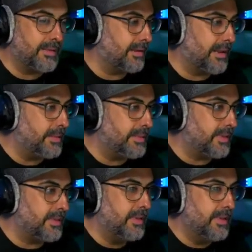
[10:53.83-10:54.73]

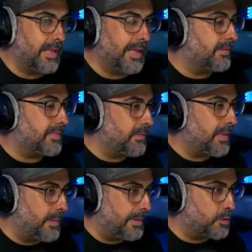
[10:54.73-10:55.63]
realmente cada vez
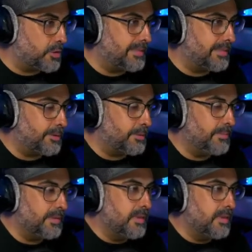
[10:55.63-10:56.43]
había menos gente, ¿no?